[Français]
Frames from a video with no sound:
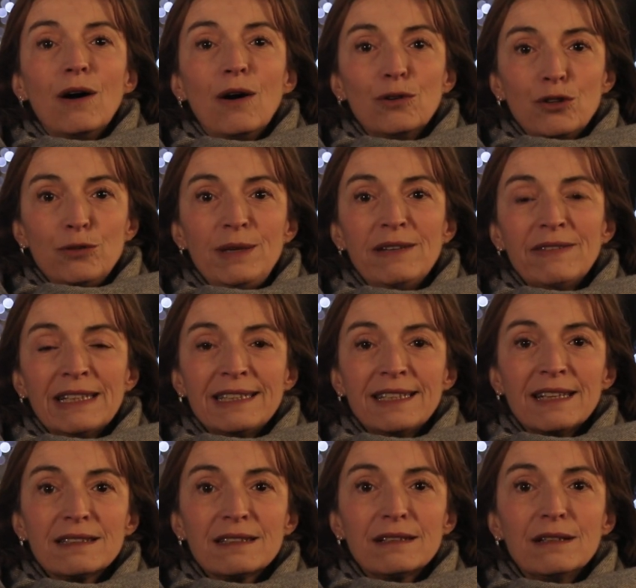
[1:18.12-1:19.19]
En
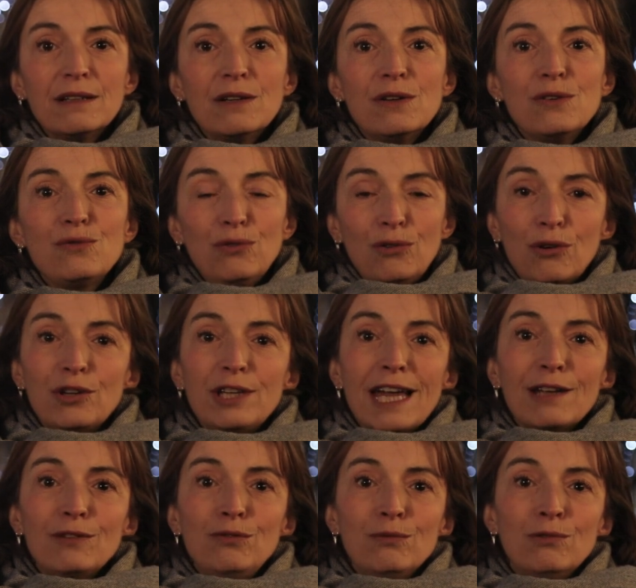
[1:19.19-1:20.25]
2024, sous le
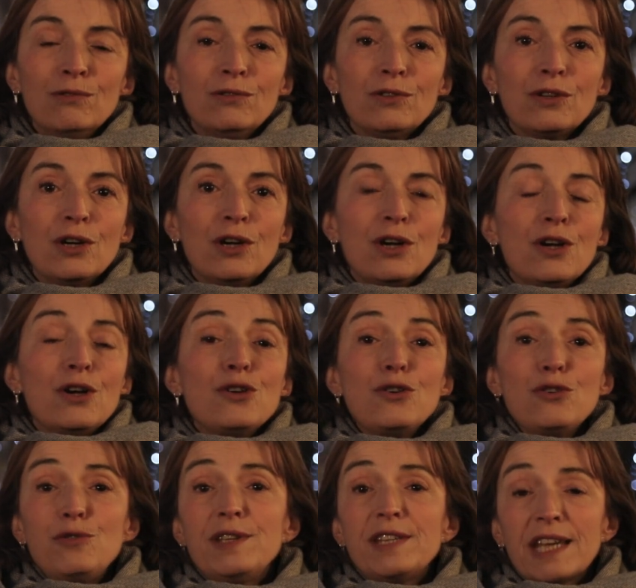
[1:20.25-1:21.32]
regard du monde, je
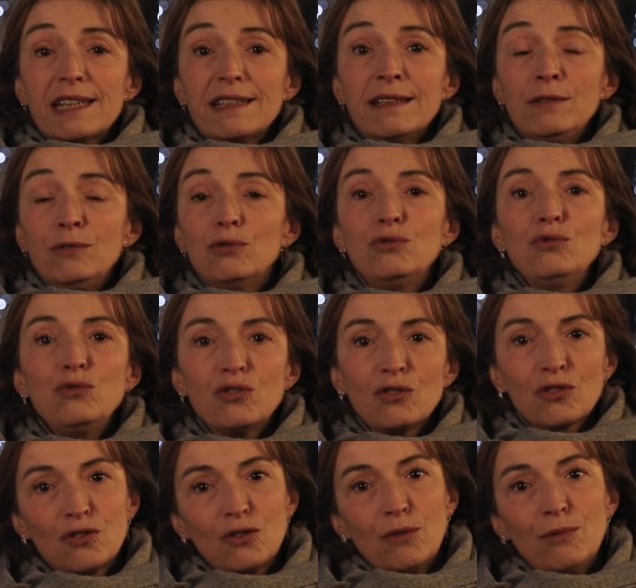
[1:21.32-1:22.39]
suis certaine que tous
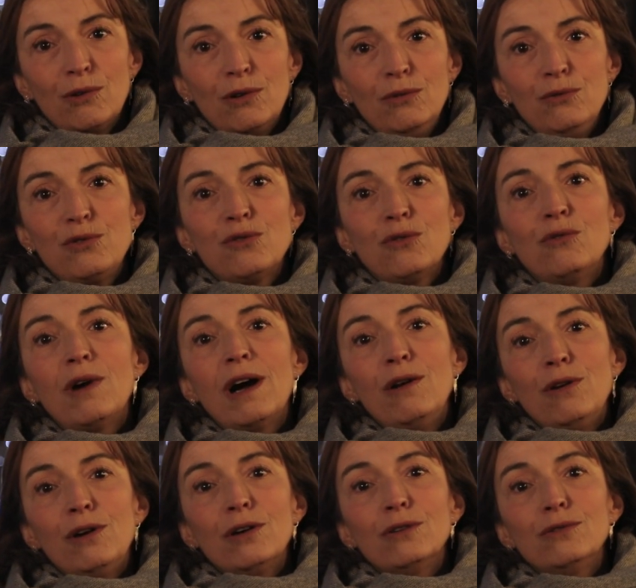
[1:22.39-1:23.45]
ensemble, nous serons à
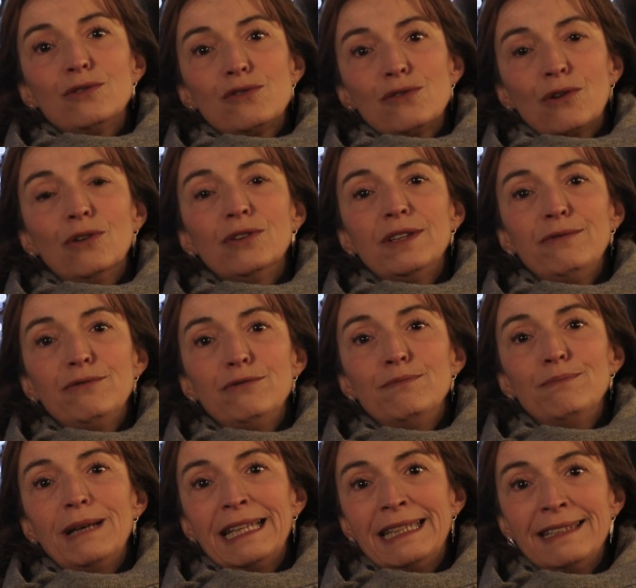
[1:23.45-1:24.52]
l'heure de ce rendez-vous
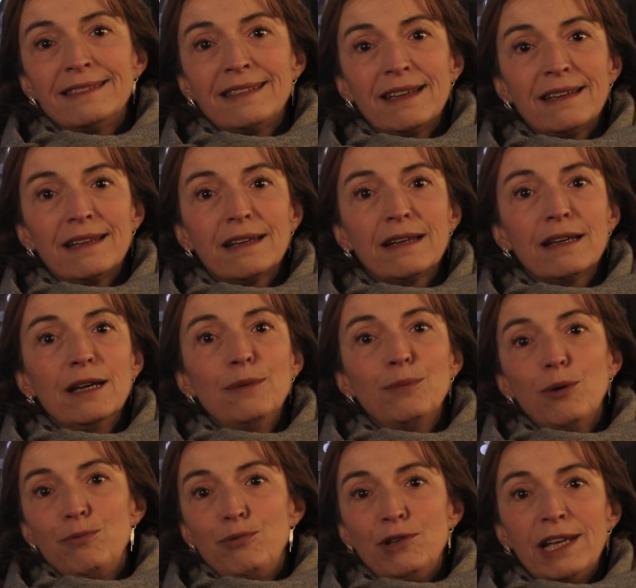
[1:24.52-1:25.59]
planétaire,
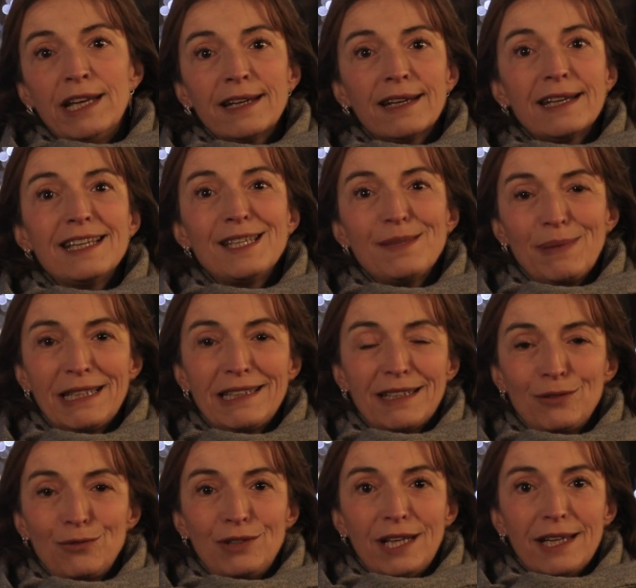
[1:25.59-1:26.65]
populaire et
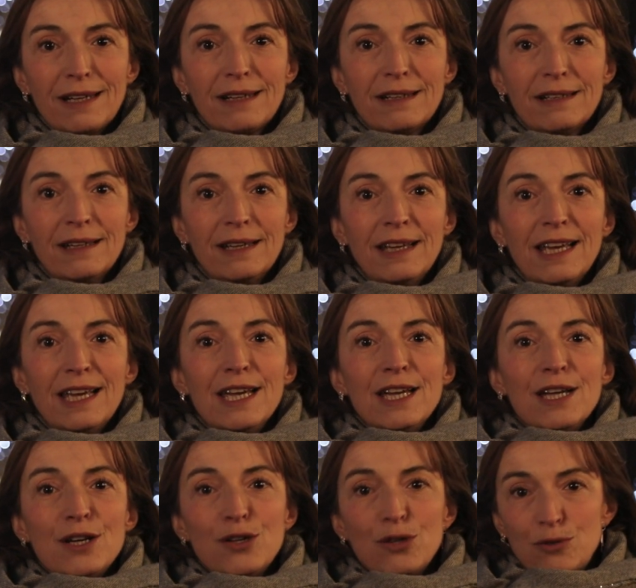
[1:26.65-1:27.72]
spectaculaire.
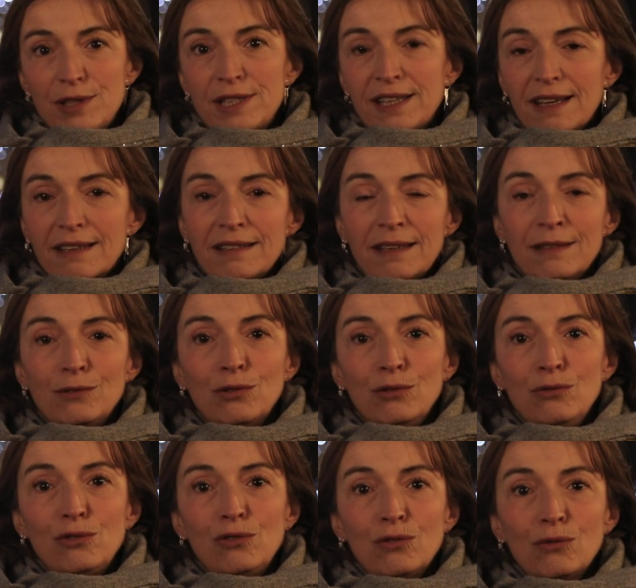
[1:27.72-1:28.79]
Je suis certaine que
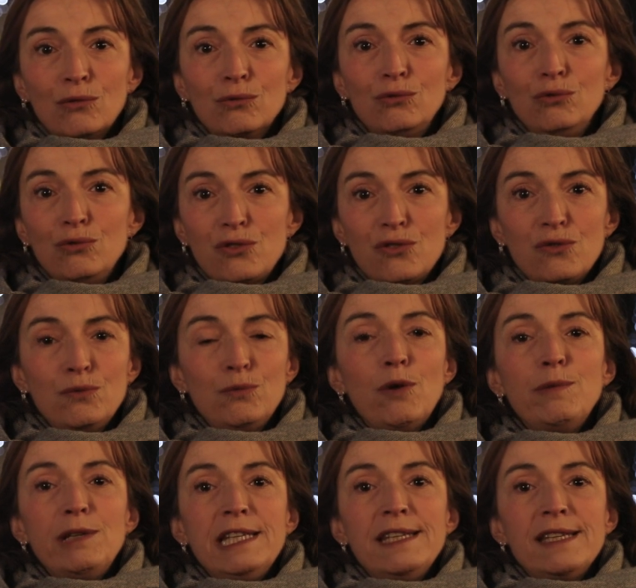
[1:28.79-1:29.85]
nous serons tous
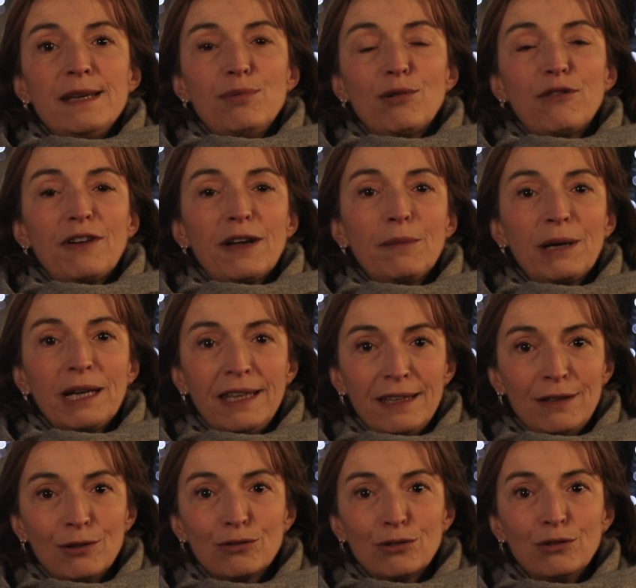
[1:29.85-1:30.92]
mobilisés pour faire briller
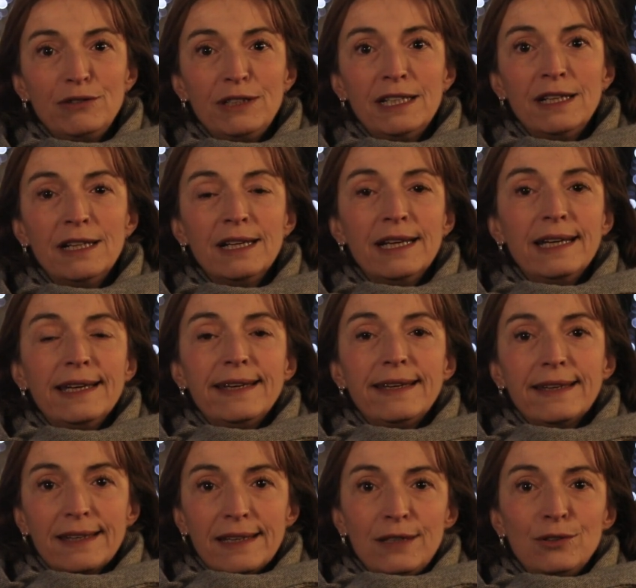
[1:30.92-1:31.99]
notre ville
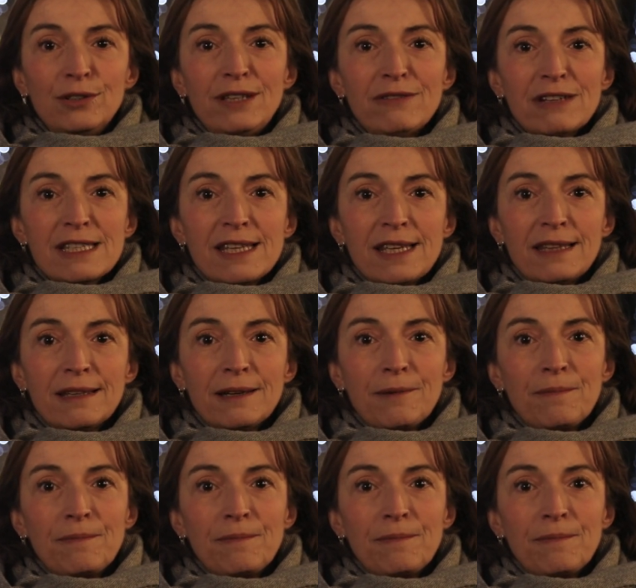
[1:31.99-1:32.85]
et rayonner Vincennes.